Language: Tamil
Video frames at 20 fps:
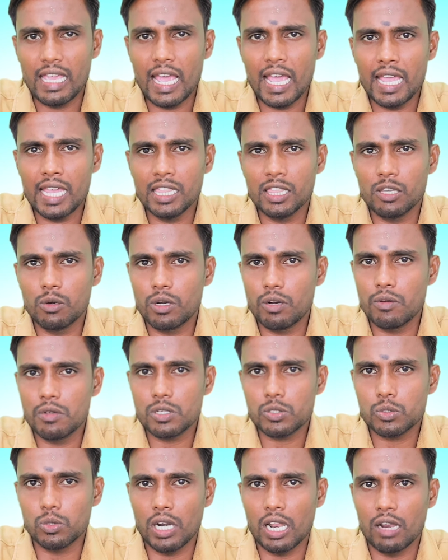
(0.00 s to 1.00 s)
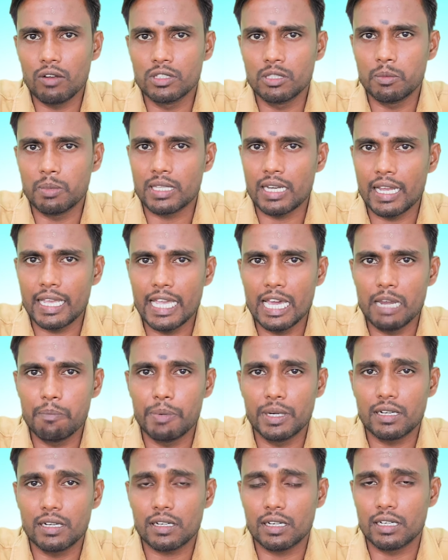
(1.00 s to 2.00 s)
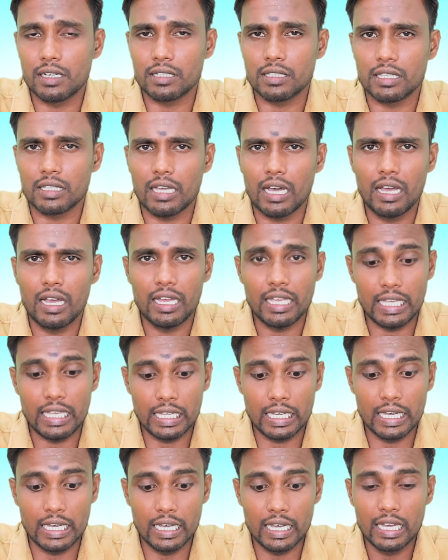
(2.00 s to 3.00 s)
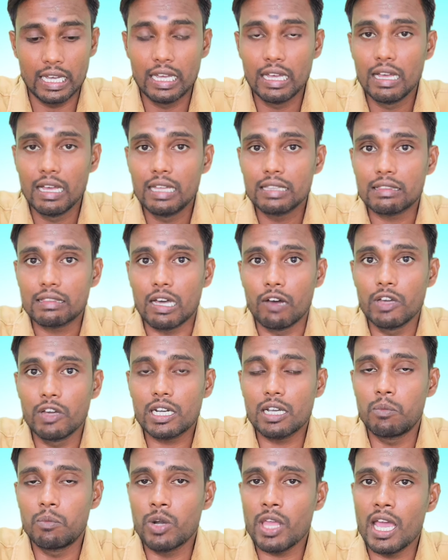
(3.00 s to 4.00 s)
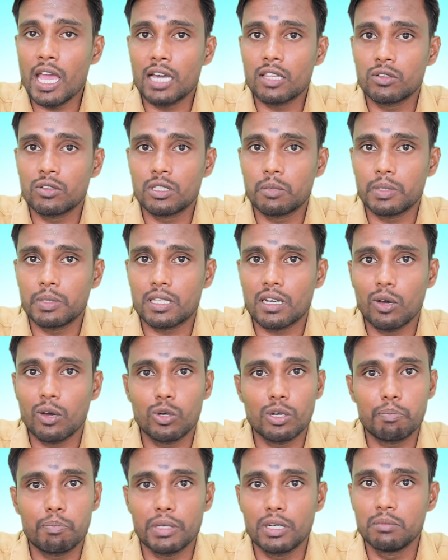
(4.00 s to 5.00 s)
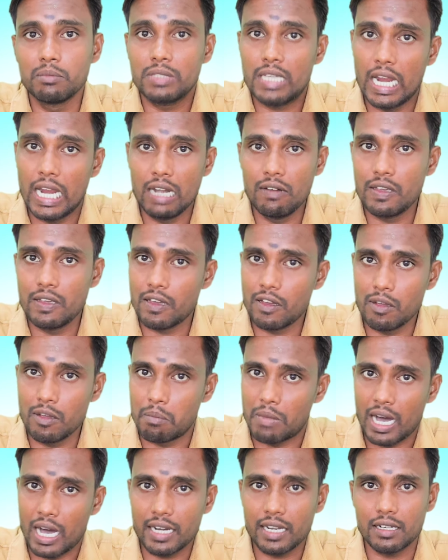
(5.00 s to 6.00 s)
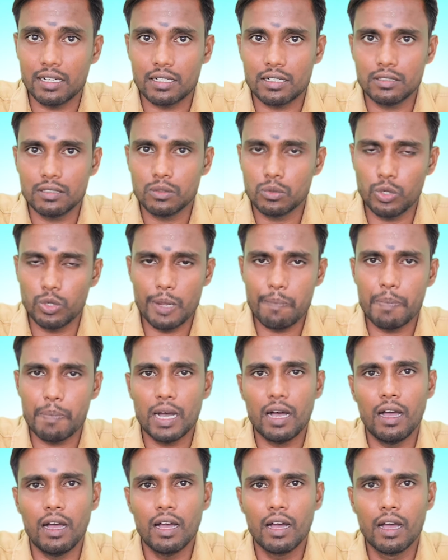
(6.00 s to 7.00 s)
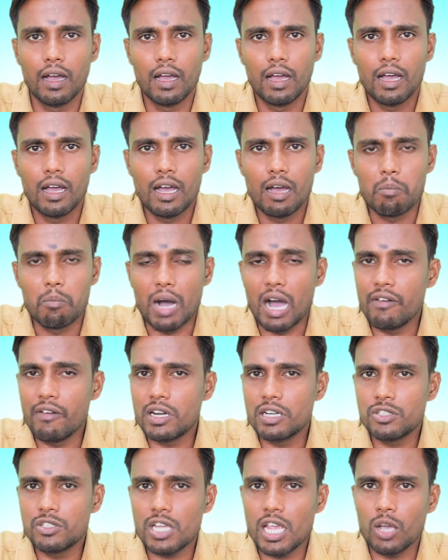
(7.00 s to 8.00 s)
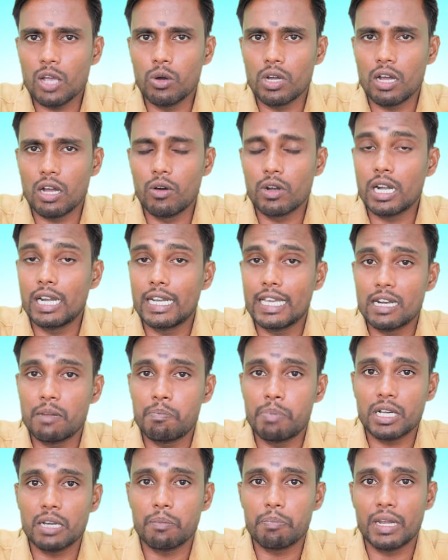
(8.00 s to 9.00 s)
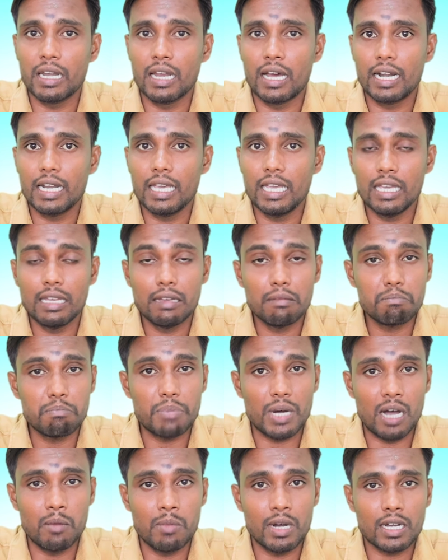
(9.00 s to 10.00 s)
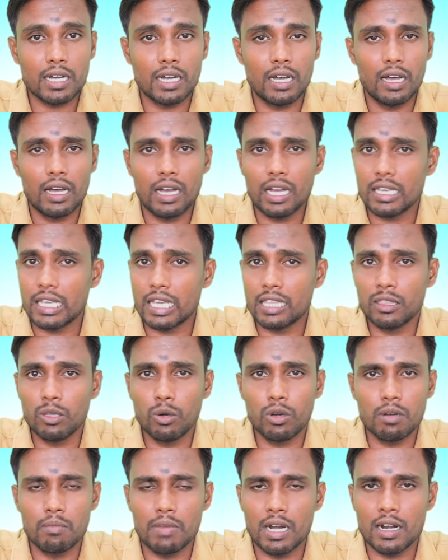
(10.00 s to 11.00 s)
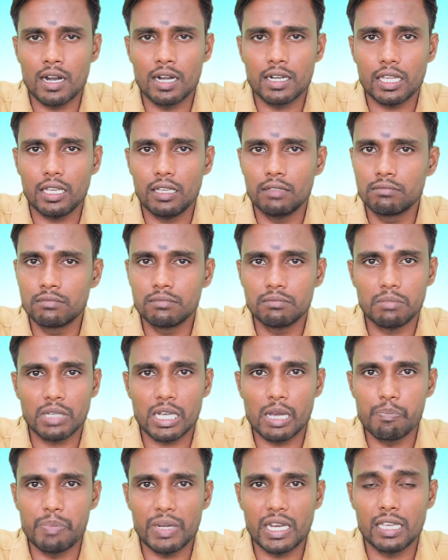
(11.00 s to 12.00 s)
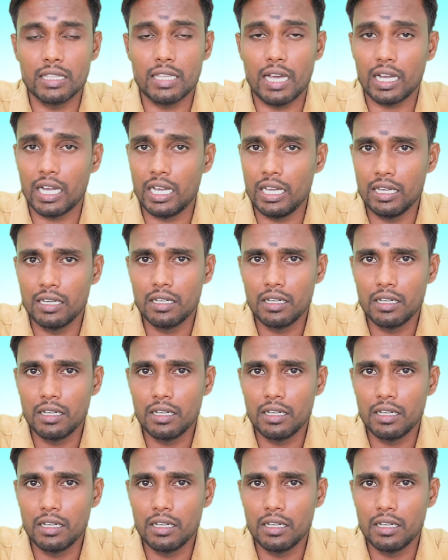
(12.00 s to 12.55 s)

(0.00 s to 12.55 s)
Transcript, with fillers: ஏன் இந்த ஒரு சூழல் வந்து பாத்தீங்கன்னா ஏற்பட்டிருக்குன்றது தான் இங்க தவிர்க்க முடியாத வந்து பாத்தீங்கன்னா ஒரு பெரும் கேள்வியாகவே மாறி இருக்கு குறிப்பா மாவீரன் ஜெயகுரு அவர்கள் இறப்புக்கு பின்னாடி பாமக எந்த ஒரு மாநாட்டையும் மிகப்பெரியதாக